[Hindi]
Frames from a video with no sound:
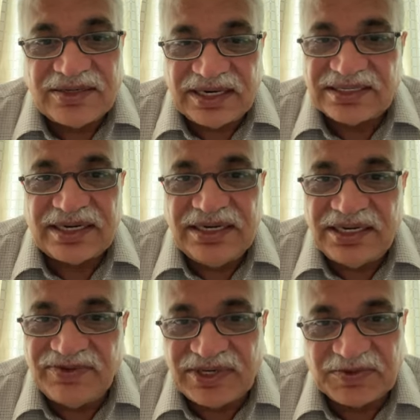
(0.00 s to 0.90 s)
ऐसा नहीं कि
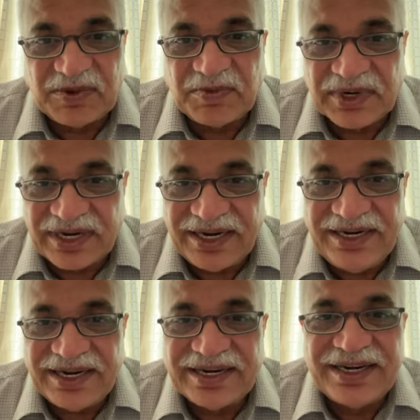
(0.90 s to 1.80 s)
फेसबुक पर नहीं
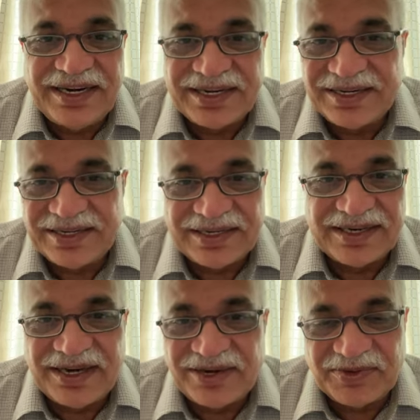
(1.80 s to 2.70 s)
आएंगे लेकिन
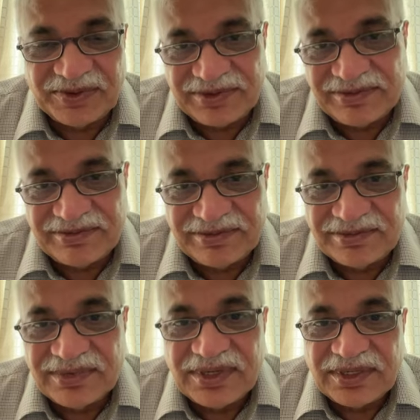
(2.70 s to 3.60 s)
हाँ वो
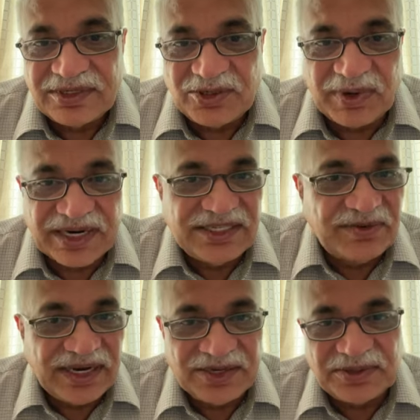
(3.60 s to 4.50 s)
दोबारा जब
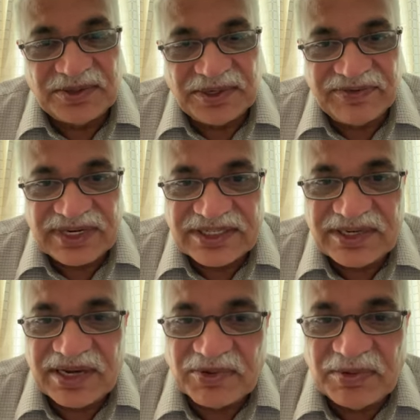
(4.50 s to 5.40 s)
आएंगे तो नोटिफिकेशन
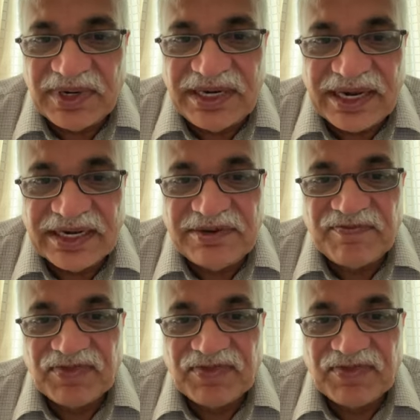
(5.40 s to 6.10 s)
आपको मिल जाएगी